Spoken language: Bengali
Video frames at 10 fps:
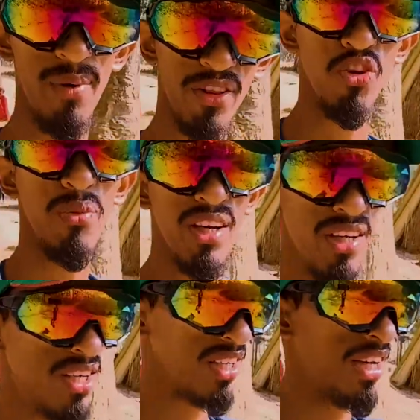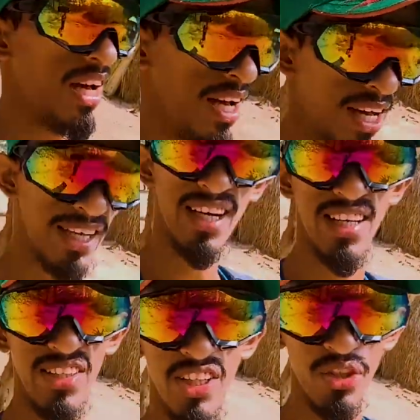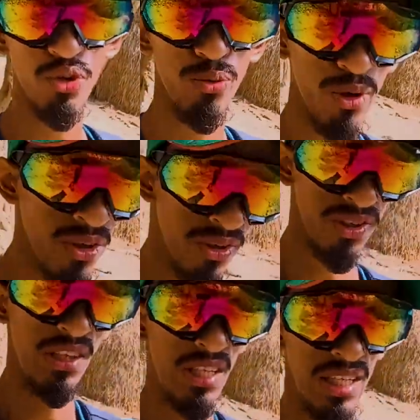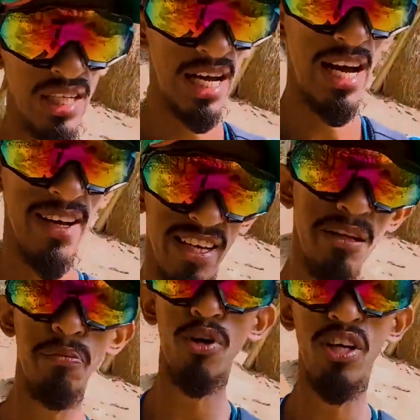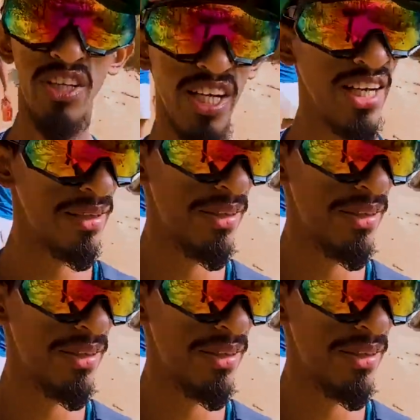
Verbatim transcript: এর মাধ্যমে এখানে শেষ করব আর এরপরে যে